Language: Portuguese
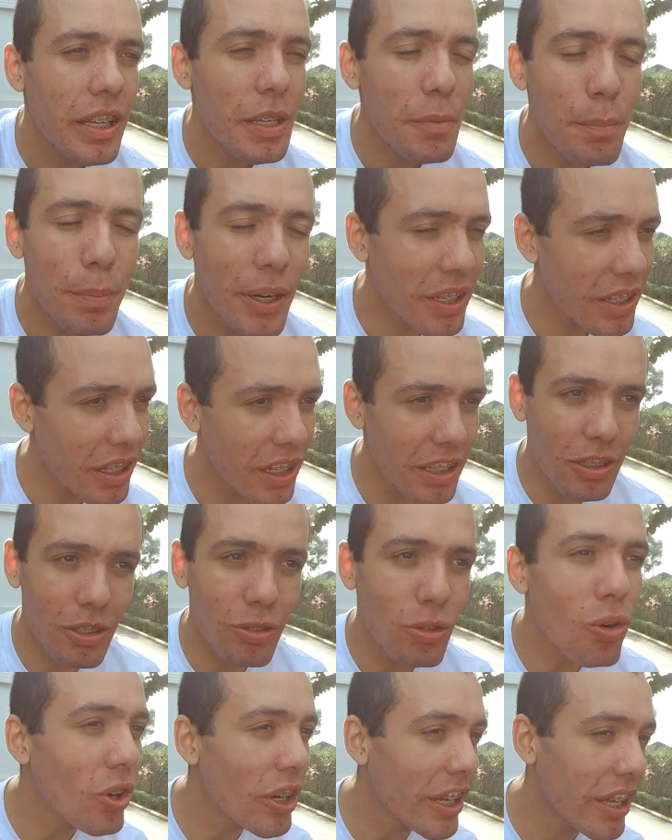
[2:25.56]
E para quem
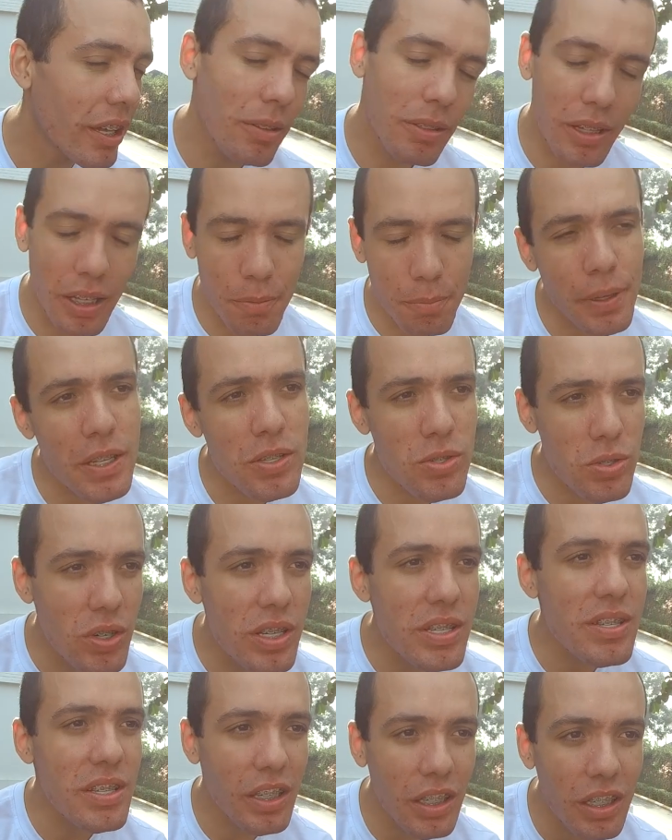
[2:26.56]
não conhece, tem
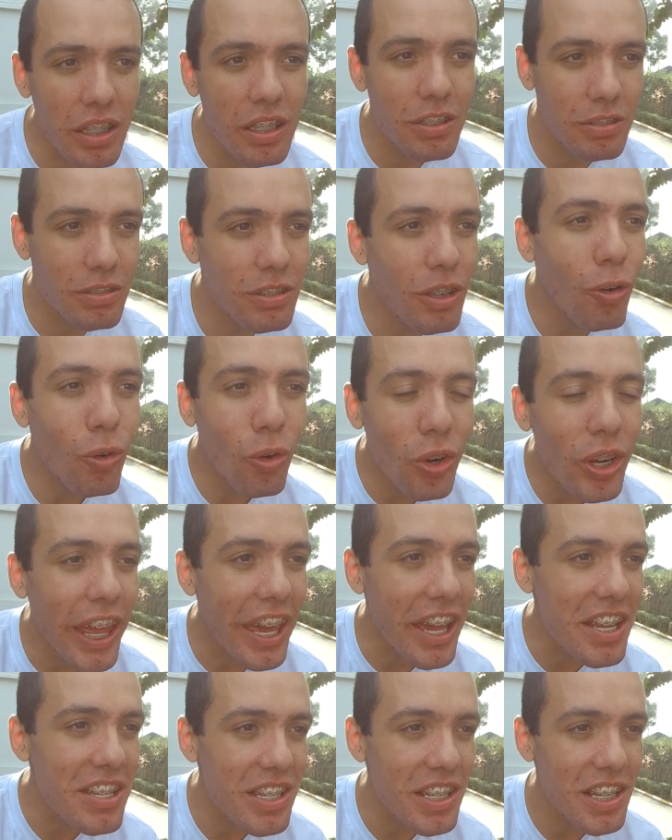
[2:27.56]
pessoas que não
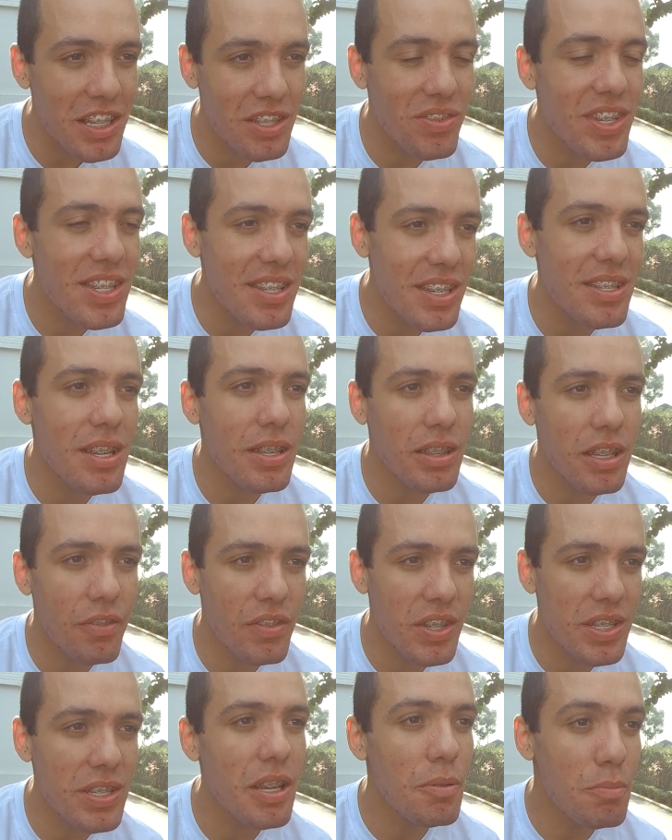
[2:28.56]
conhecem às vezes essa
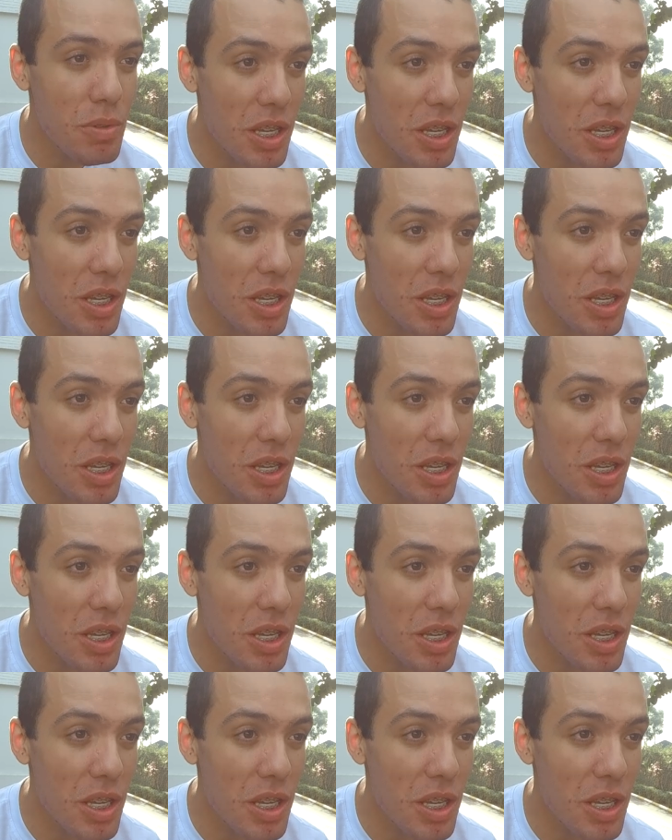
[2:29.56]
travessia,